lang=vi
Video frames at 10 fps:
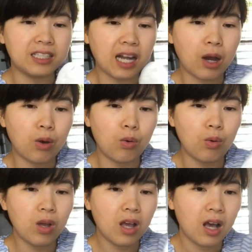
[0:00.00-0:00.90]
rau
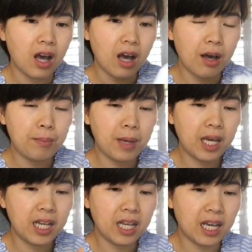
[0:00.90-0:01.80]
ở
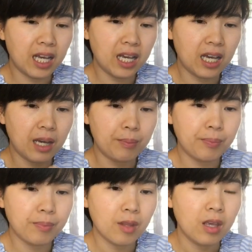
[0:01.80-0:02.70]
bên à,
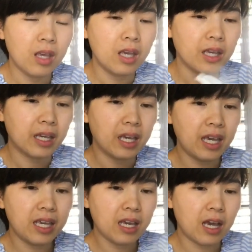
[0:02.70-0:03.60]

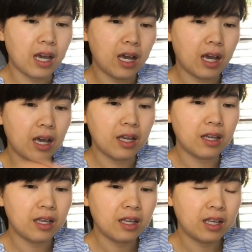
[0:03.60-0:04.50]
cái à,
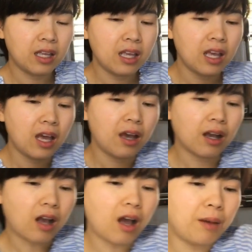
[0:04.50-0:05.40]

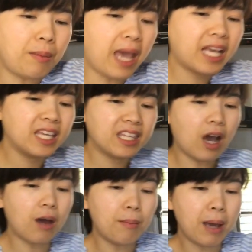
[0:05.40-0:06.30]
có bác khi
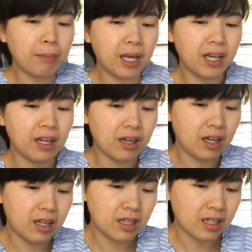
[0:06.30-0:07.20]
cho ba mình
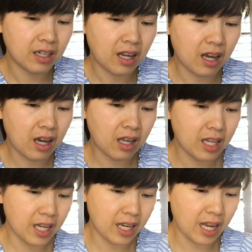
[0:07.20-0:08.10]
nữa đó
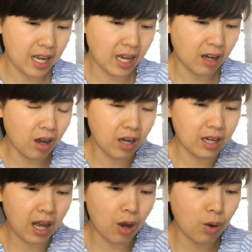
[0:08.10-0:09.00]
thì này là có
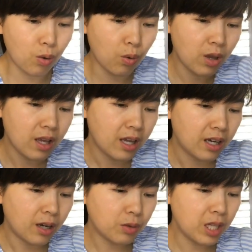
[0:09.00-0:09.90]
rau
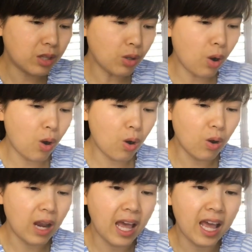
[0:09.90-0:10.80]
rau tía tô
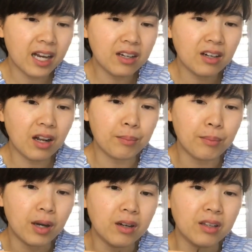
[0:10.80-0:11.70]
lá rất là
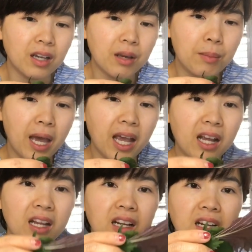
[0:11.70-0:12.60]
bự nha các bạn
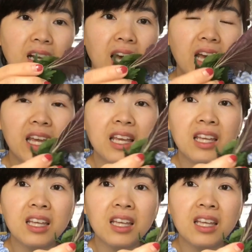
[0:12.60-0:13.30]
đây